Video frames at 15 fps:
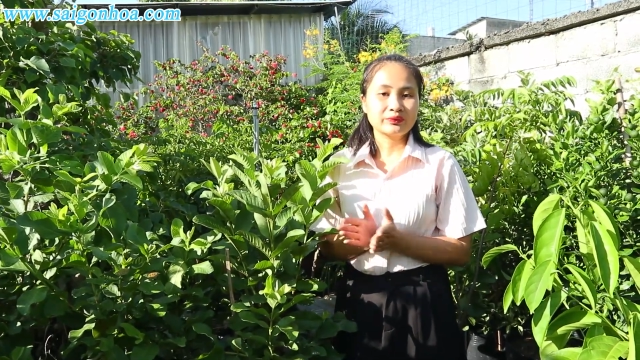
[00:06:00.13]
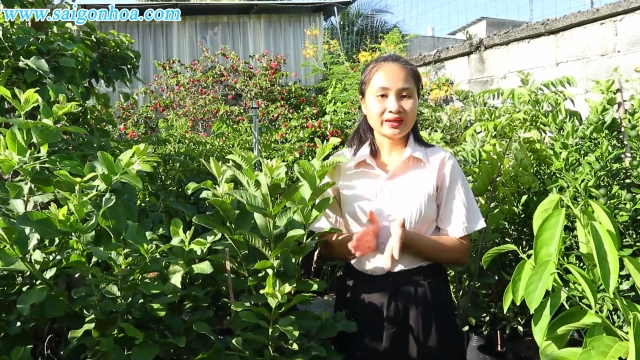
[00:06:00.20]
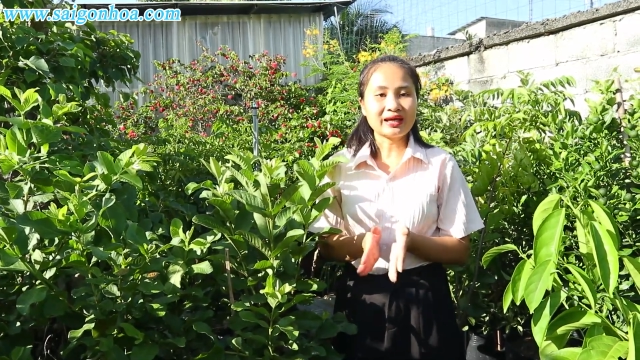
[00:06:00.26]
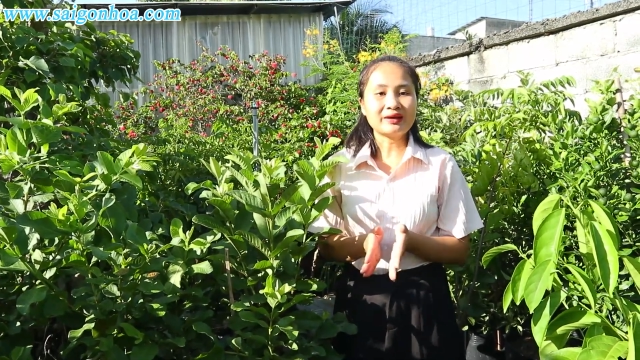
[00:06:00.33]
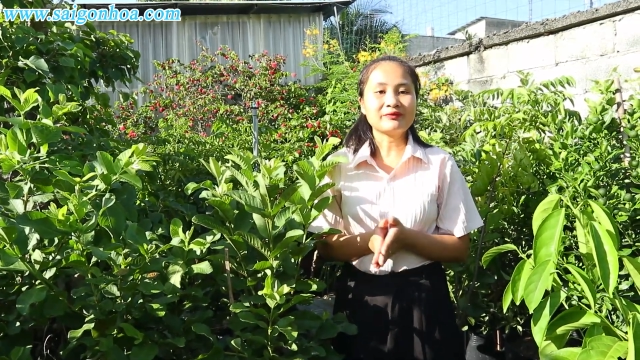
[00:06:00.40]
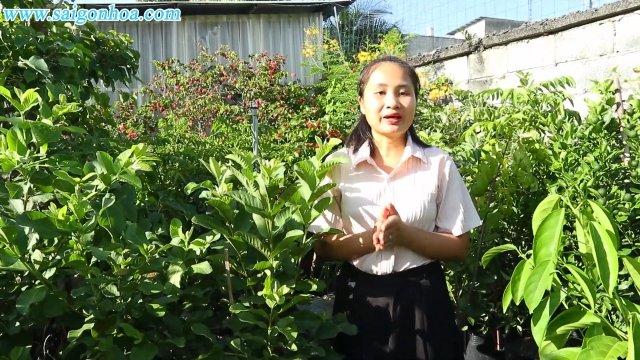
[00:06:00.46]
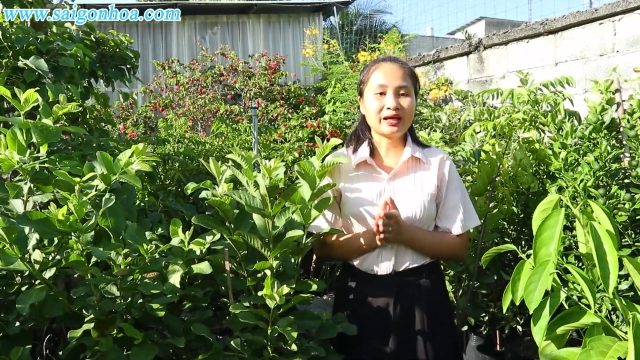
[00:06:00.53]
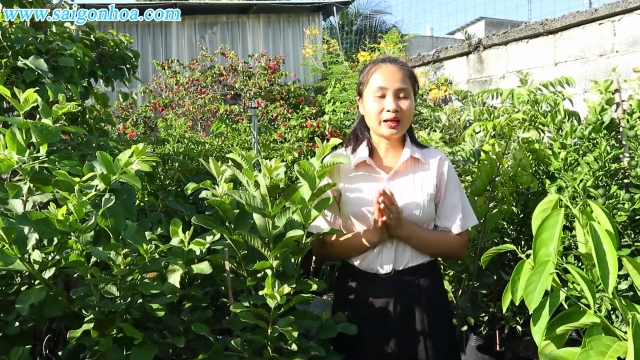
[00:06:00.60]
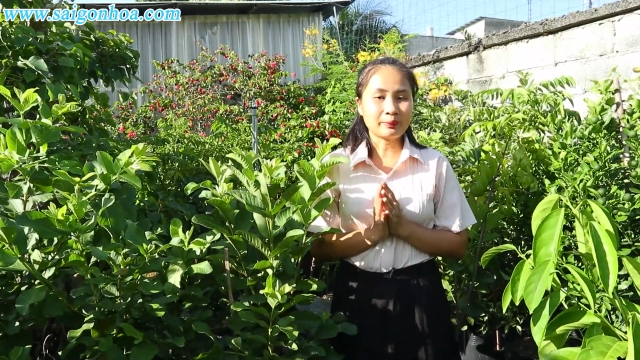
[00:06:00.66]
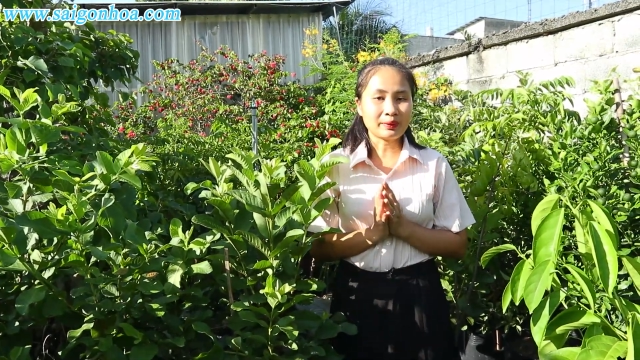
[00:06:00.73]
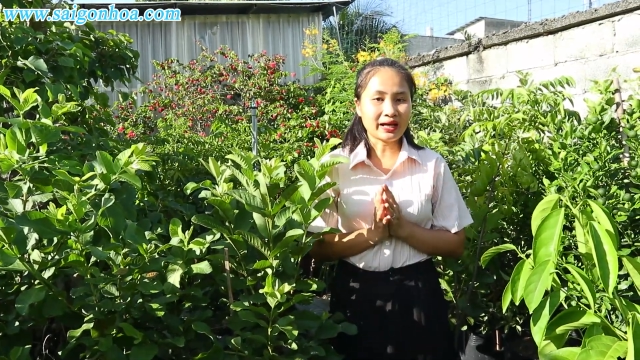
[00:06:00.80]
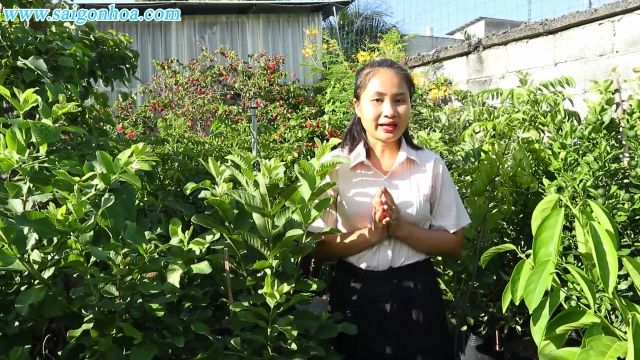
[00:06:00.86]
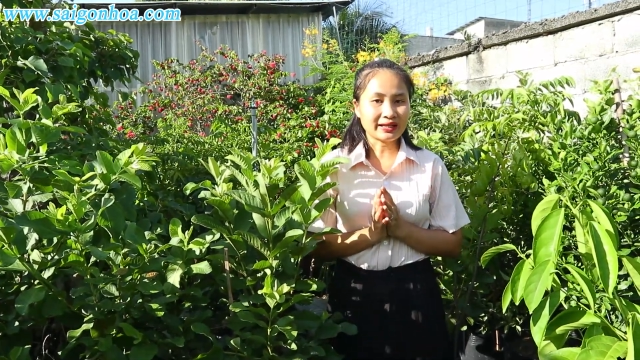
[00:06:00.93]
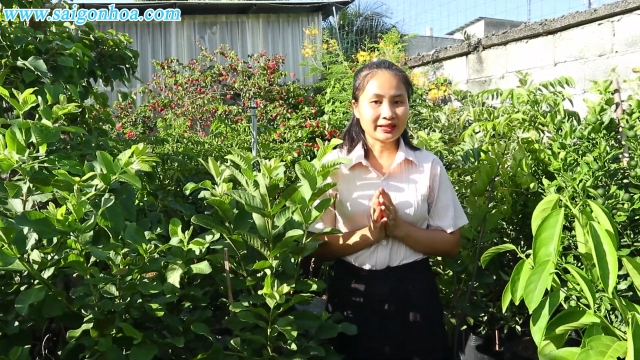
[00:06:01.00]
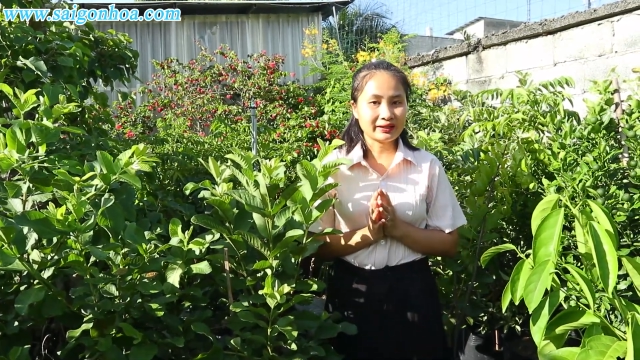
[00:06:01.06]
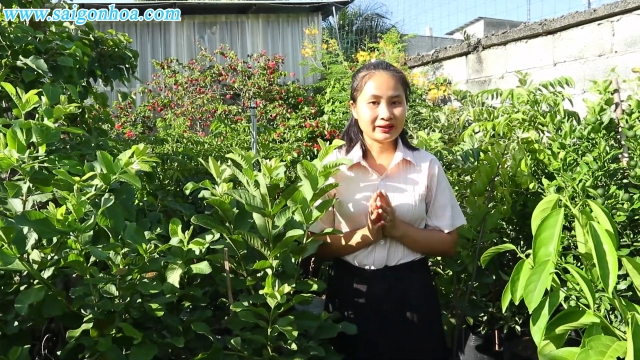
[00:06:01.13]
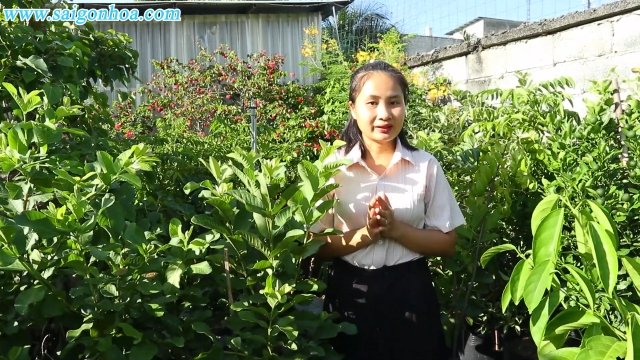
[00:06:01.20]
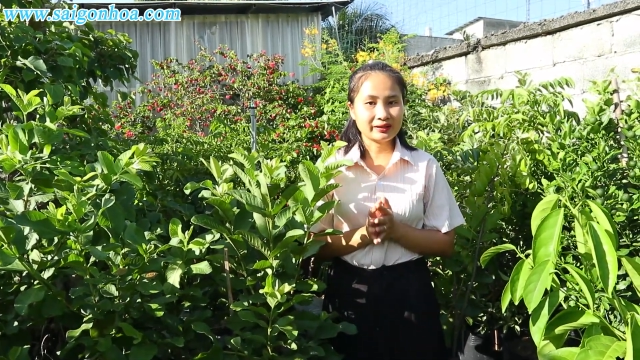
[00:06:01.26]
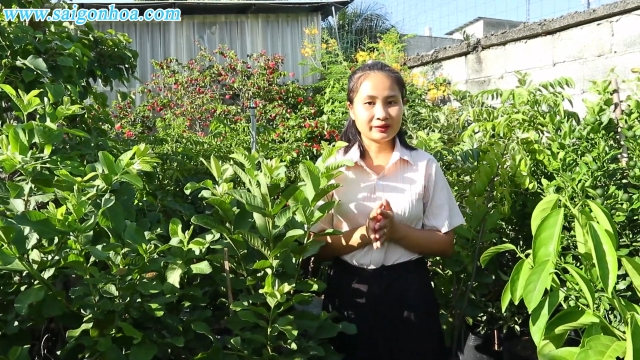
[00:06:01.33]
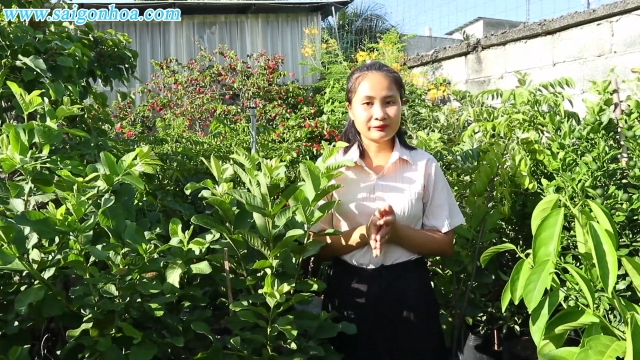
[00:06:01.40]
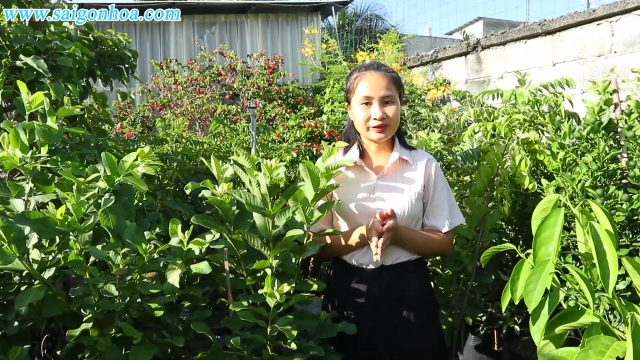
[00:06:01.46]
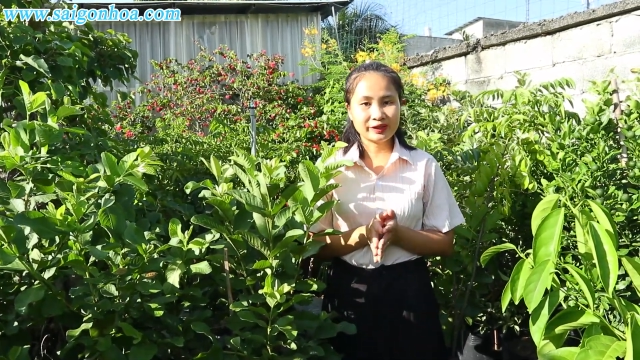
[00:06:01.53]
chào và hẹn gặp lại anh chị ở
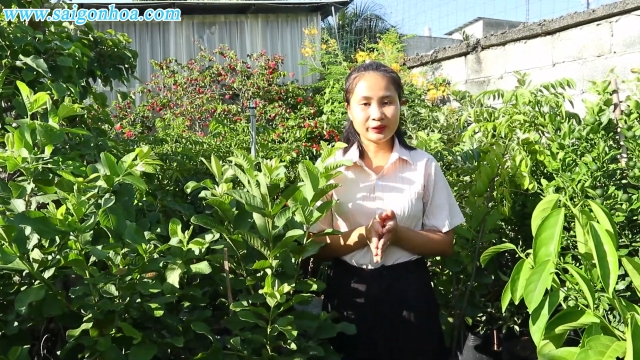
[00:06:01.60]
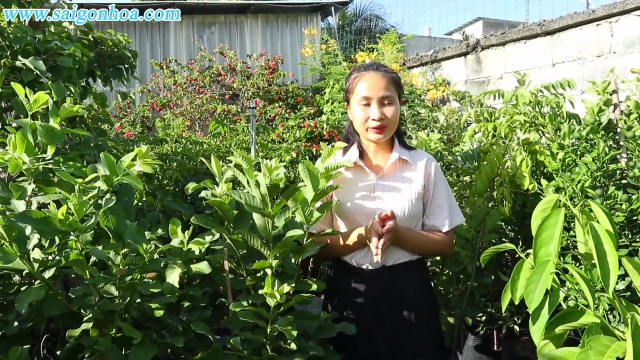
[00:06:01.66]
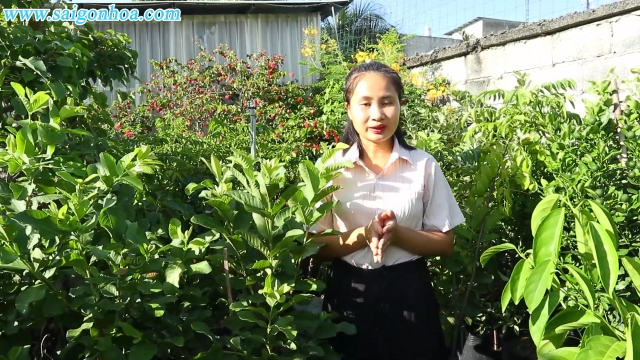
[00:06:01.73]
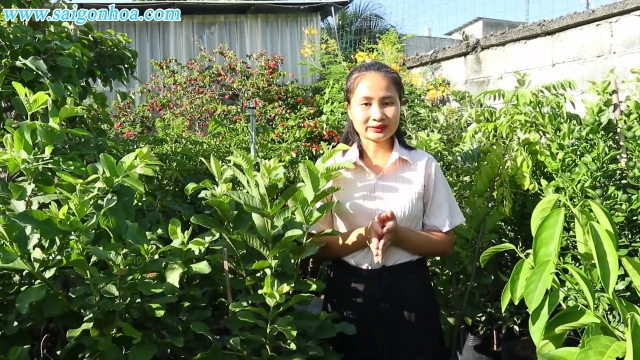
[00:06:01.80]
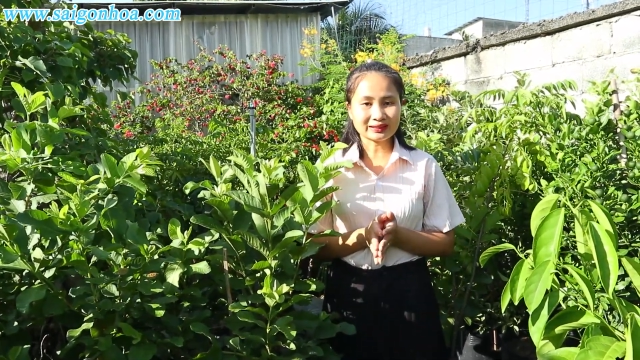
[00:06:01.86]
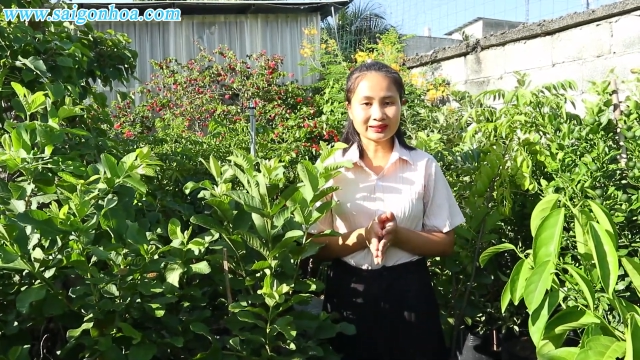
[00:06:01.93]
những video lần